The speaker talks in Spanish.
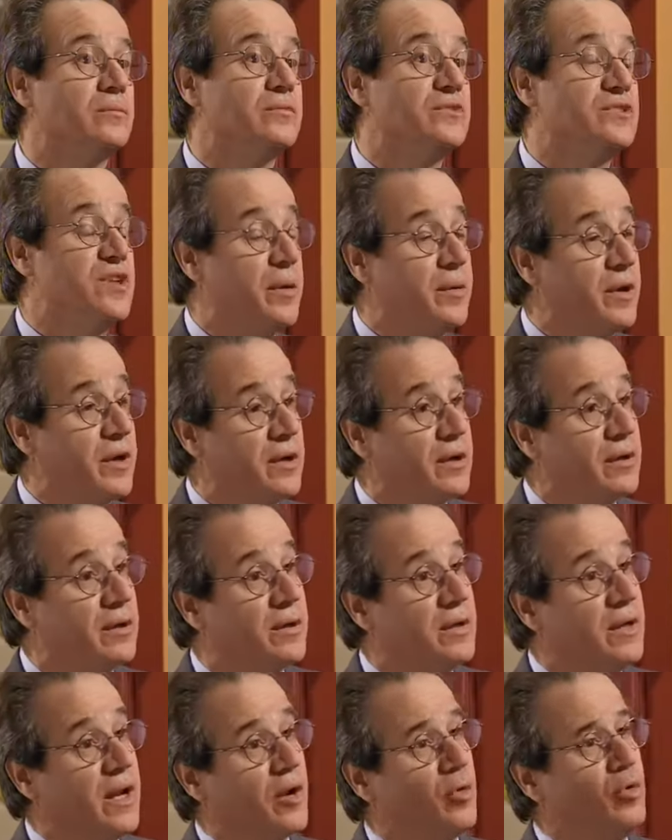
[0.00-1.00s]
Ya ve,
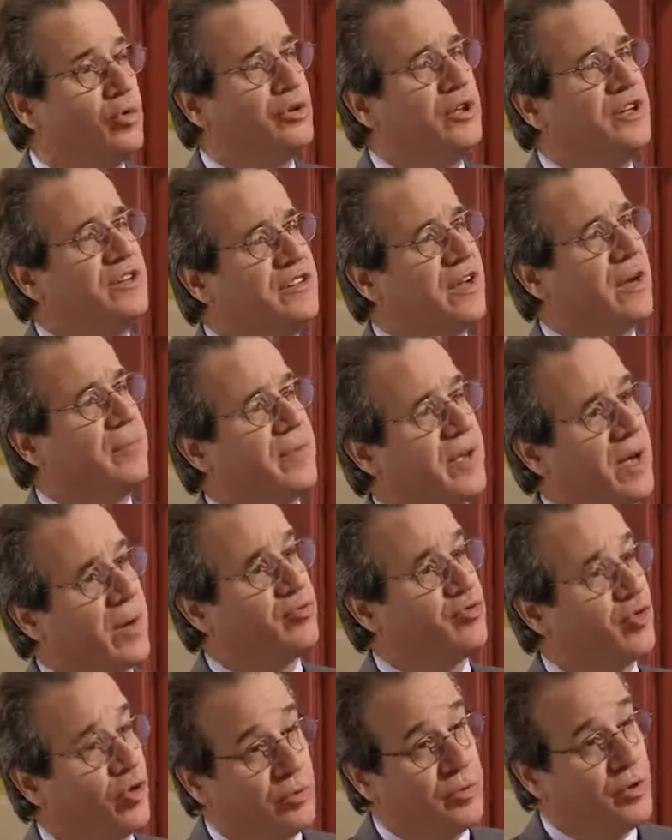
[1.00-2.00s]
la justicia me
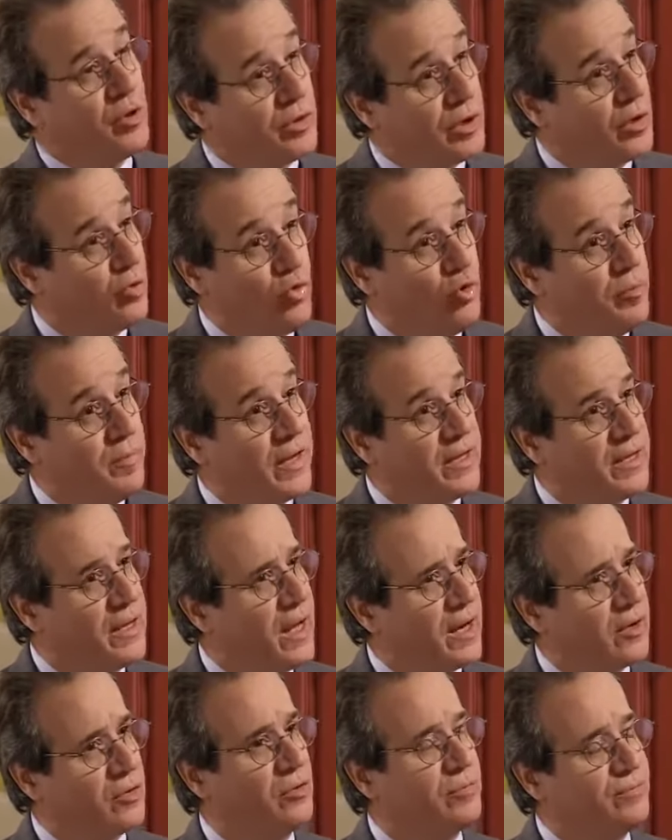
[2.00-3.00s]
absolvió de culpa y
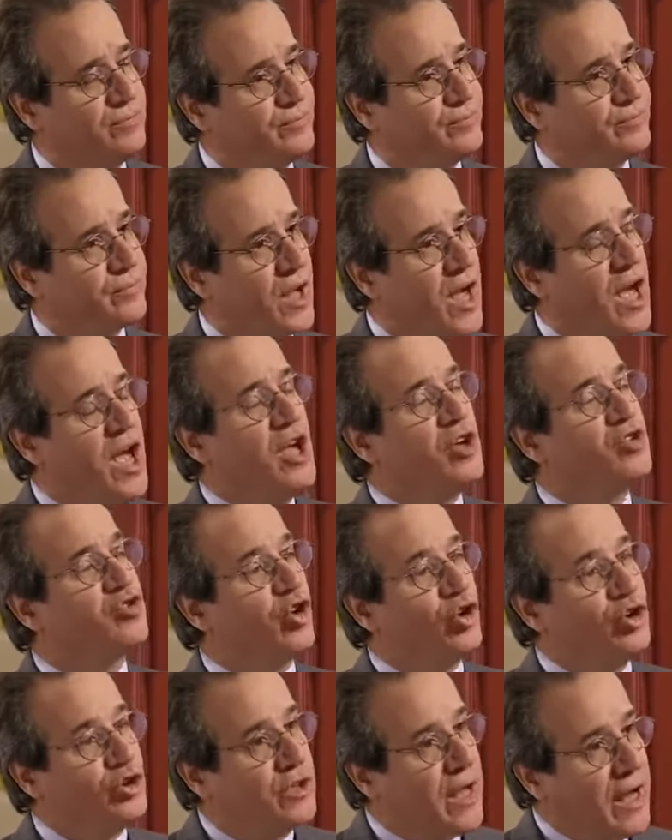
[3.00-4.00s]
cargo.
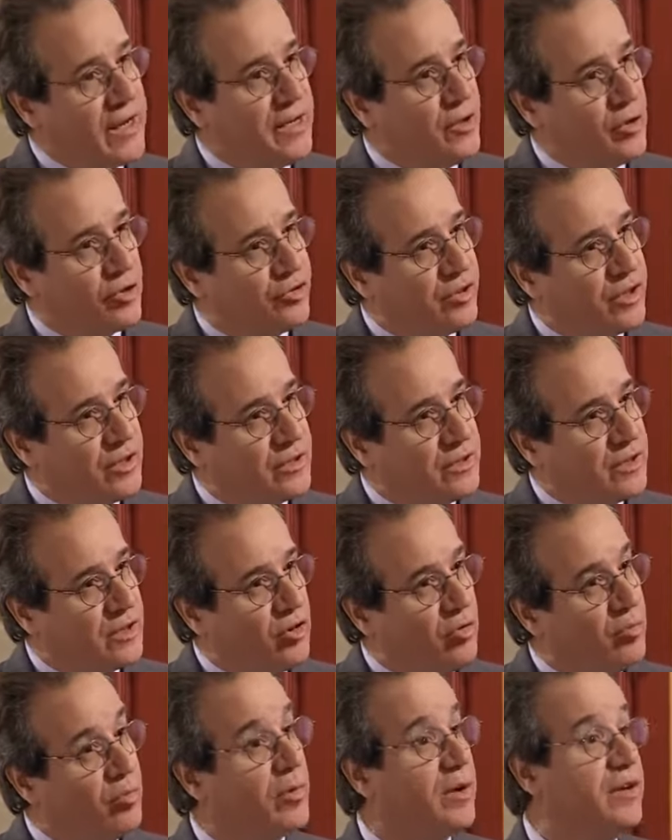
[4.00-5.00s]
Soy tan inocente
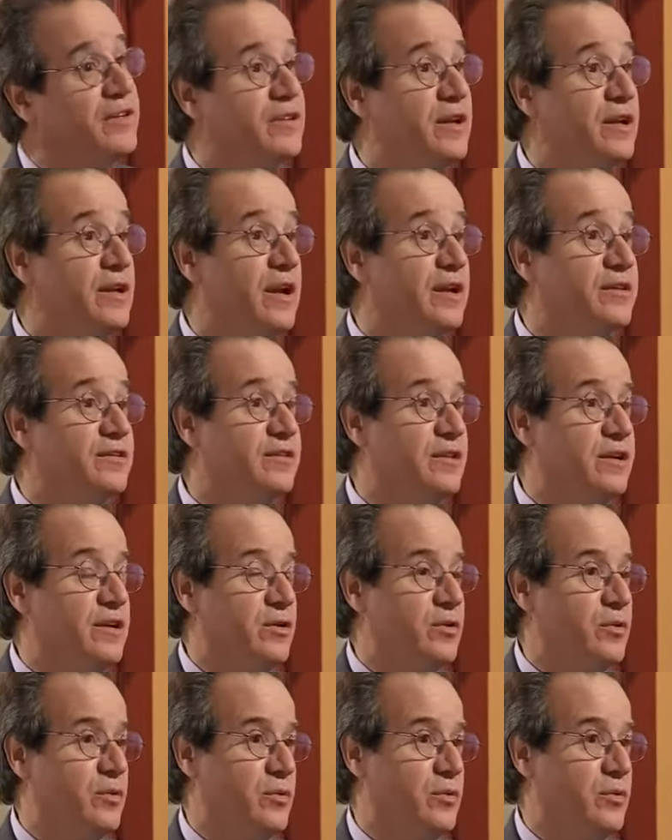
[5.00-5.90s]
como un recién nacido.